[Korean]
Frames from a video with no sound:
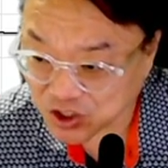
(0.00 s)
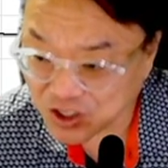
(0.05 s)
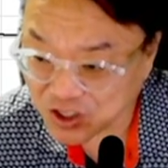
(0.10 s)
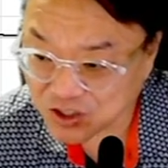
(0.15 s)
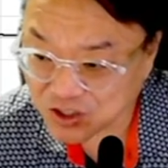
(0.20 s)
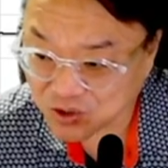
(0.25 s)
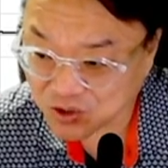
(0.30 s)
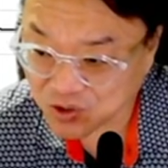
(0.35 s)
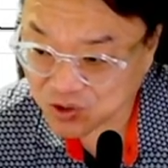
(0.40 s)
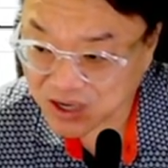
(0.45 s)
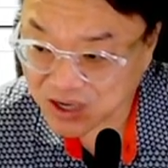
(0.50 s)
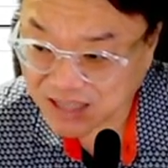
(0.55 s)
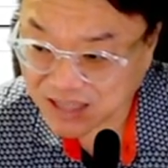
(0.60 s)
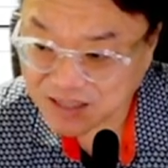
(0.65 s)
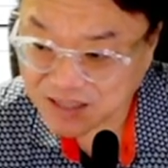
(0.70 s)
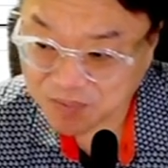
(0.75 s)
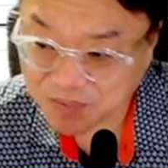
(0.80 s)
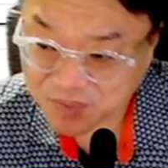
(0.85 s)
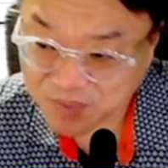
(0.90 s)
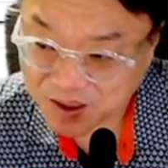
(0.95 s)
전전일
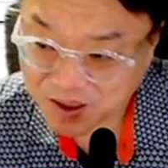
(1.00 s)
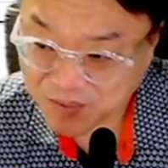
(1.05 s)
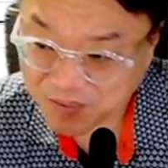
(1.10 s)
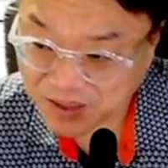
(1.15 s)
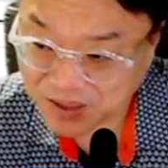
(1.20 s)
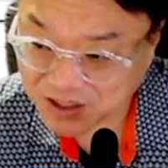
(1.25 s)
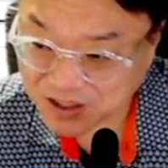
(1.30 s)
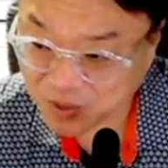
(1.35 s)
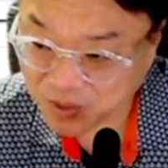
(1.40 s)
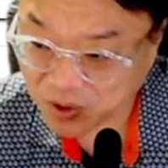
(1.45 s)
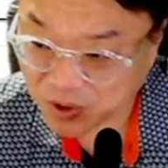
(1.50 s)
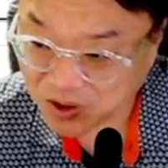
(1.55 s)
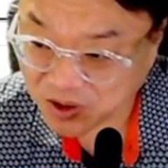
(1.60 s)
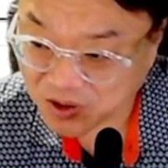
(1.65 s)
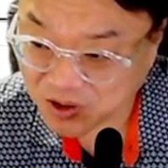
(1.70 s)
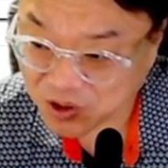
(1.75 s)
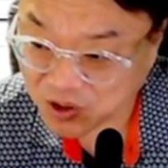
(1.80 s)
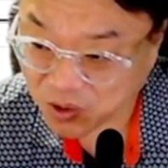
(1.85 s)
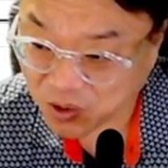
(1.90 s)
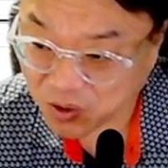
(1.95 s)
정도가 가장
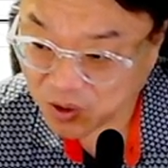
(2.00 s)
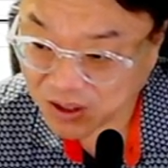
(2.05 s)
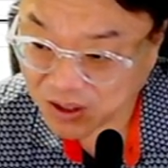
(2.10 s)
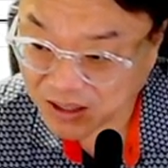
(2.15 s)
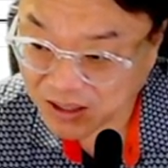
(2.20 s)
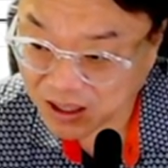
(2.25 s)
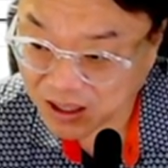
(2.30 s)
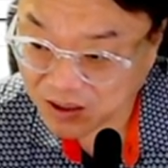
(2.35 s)
베스트 포인트죠.